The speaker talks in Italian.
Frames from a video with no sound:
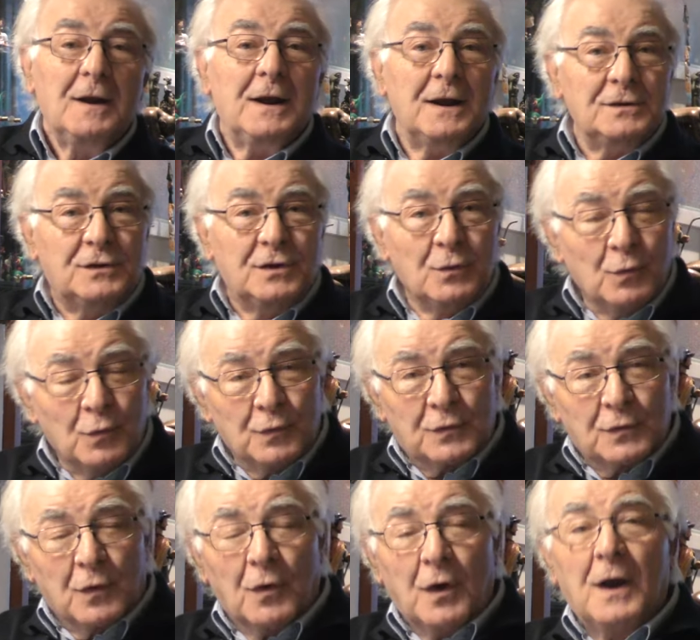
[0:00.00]
e di
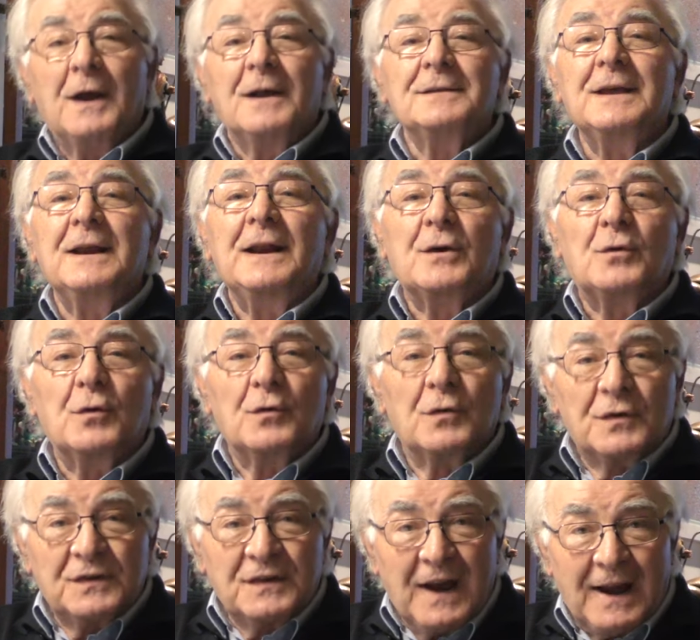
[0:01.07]
uso delle
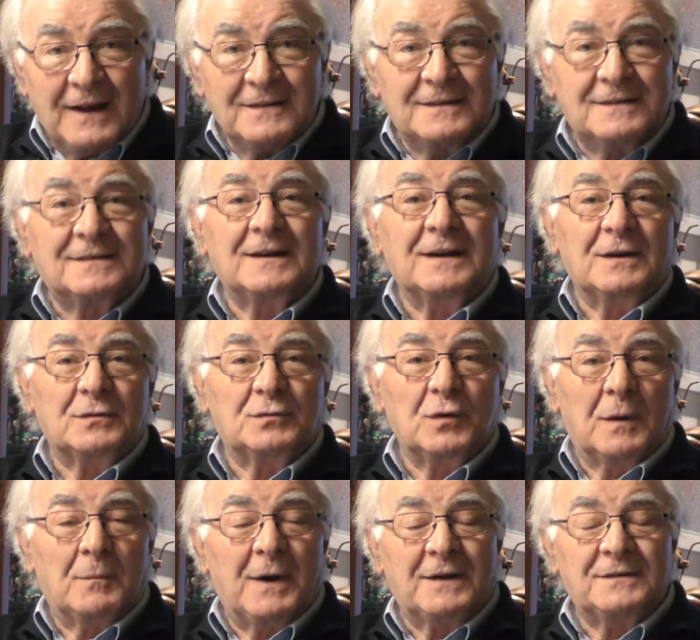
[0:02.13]
conoscenze
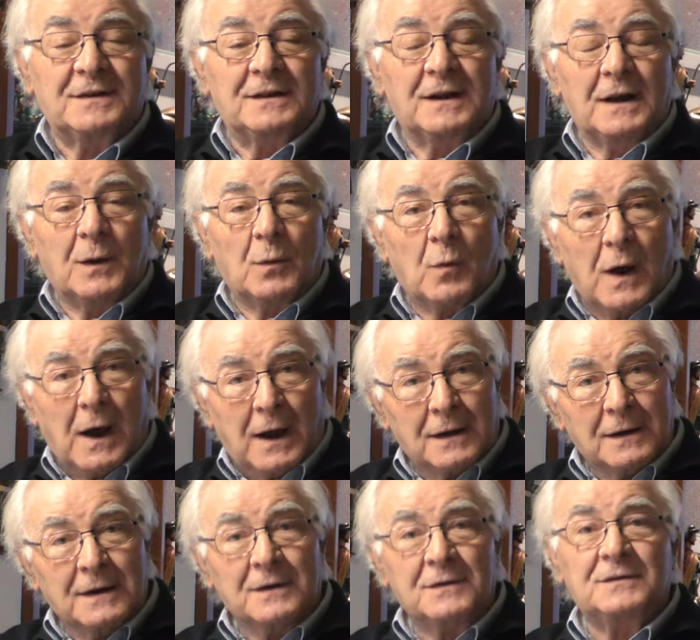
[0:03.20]
sulla base delle
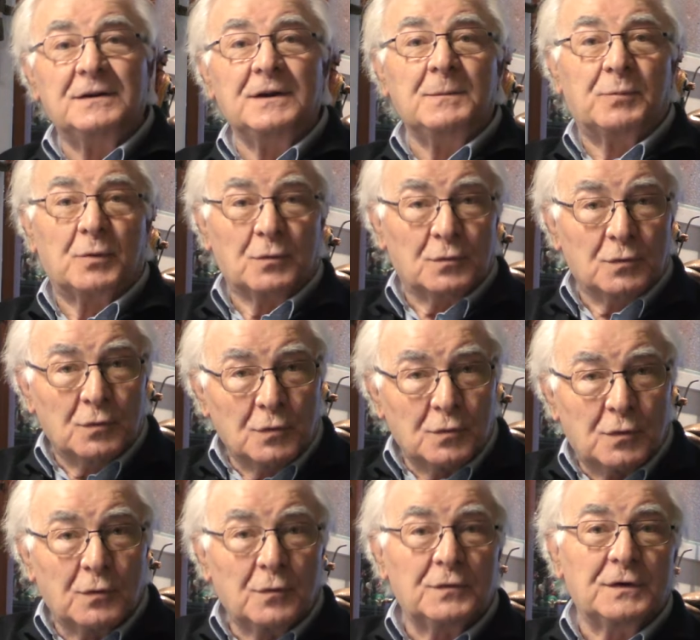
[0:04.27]
quali si
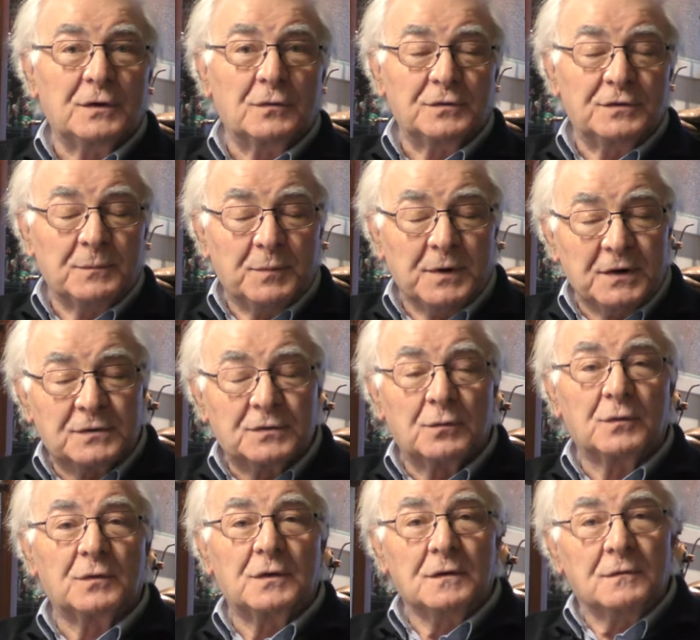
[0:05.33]
producono, si
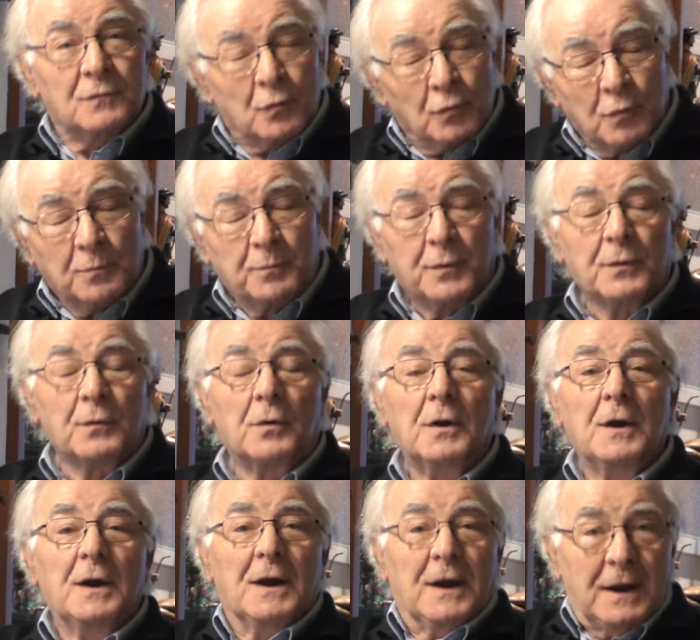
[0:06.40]
concepiscono, si sviluppano
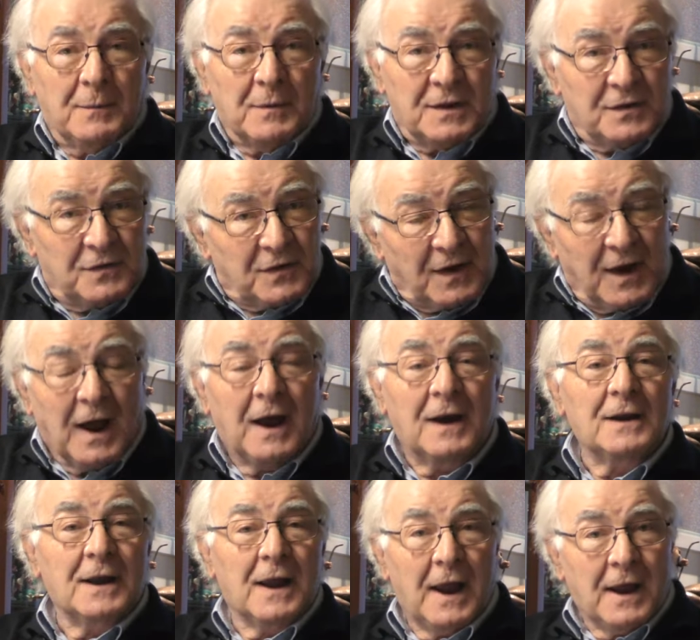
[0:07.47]
i
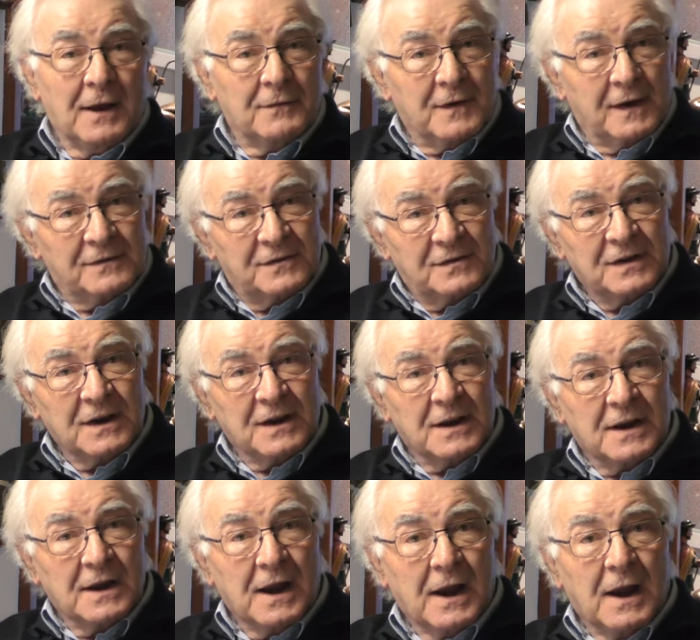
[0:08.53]
medicinali e i
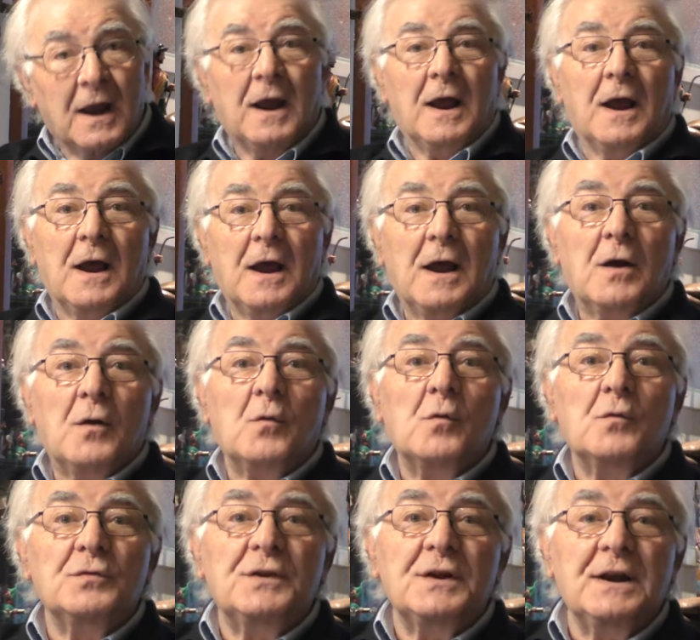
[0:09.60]
vaccini,
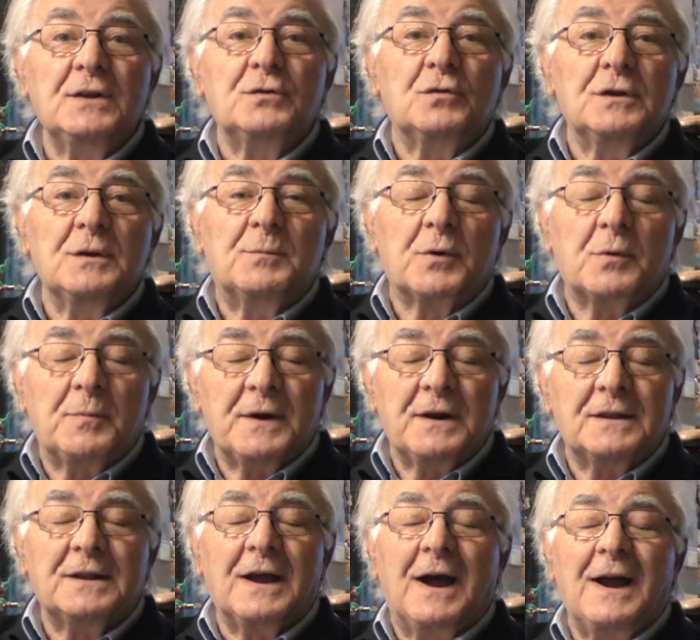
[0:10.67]
un diritto di
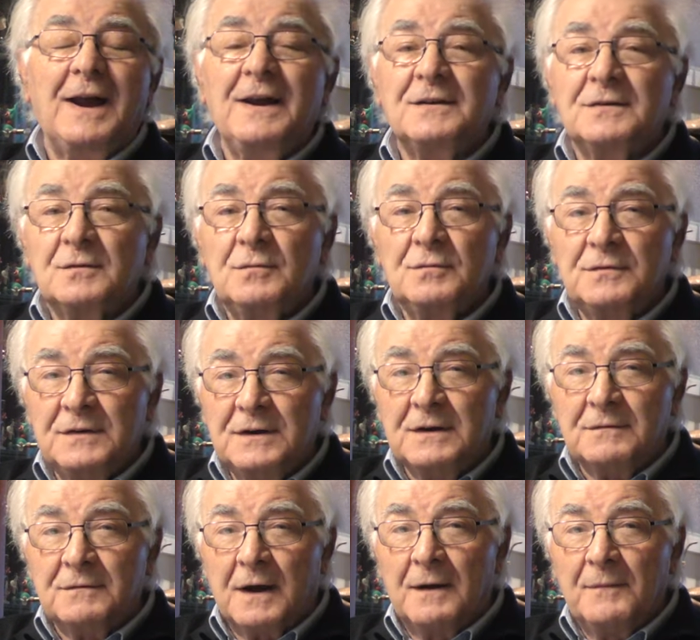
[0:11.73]
proprietà
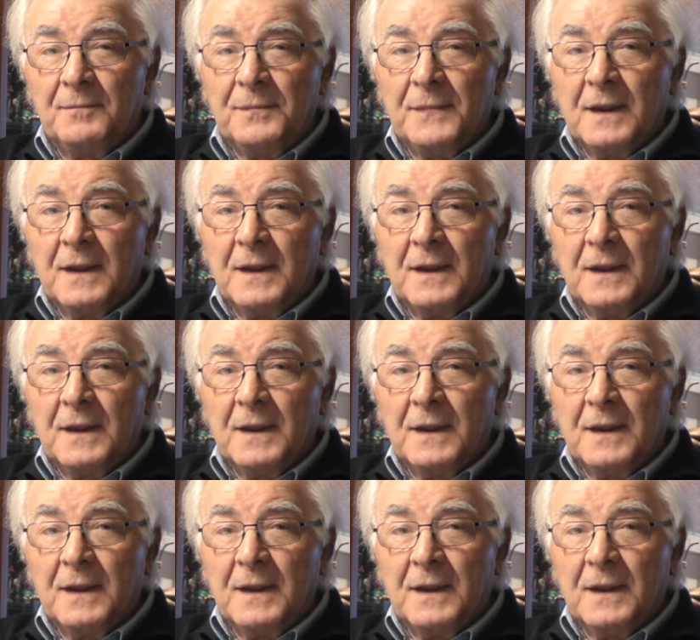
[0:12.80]
esclusiva